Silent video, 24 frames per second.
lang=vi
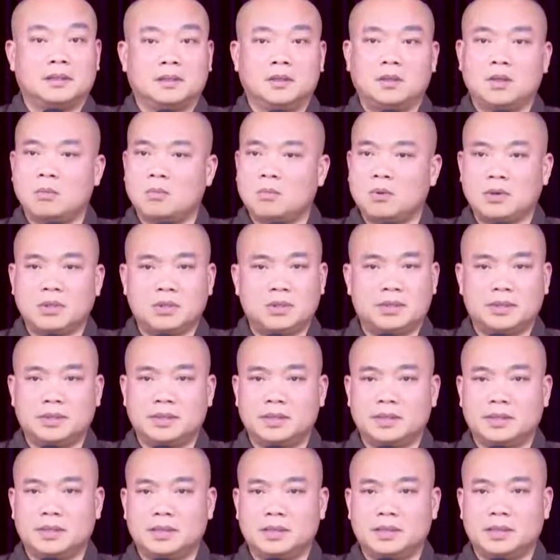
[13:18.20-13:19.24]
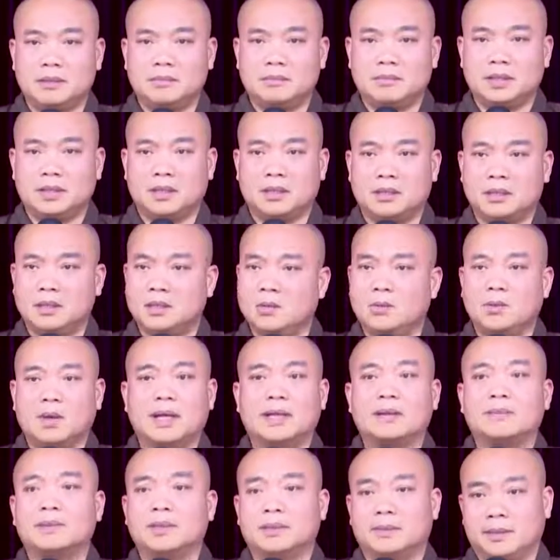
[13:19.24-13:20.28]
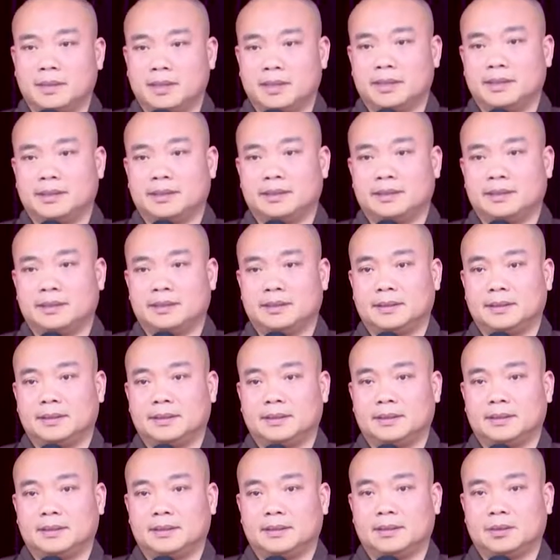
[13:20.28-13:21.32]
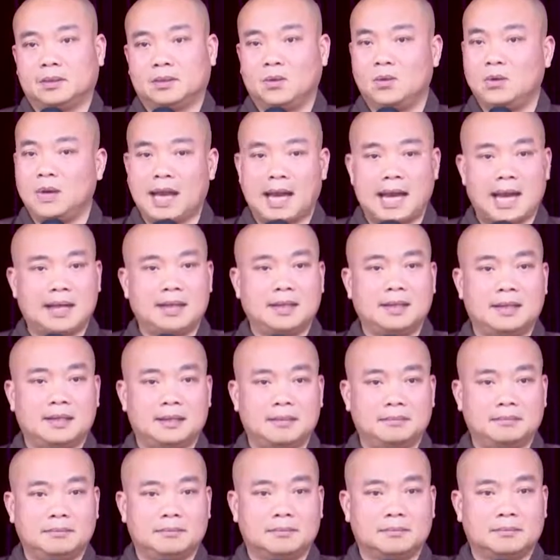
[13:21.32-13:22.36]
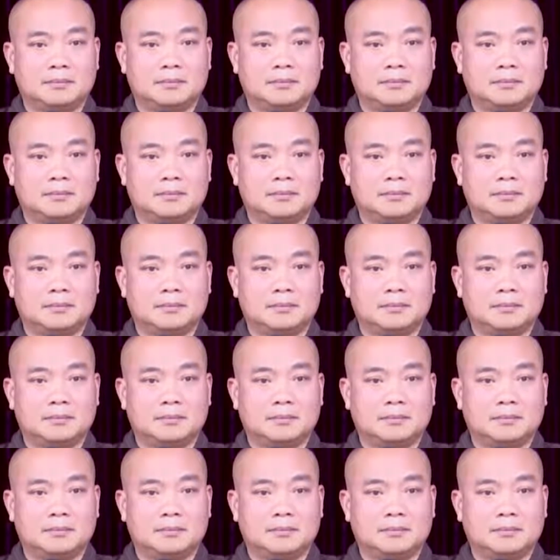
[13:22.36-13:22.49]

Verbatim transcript: Nó không có chuyện gì hết á, mà nó cứ nó quậy trong người mình lên. Nó lạ kỳ lắm.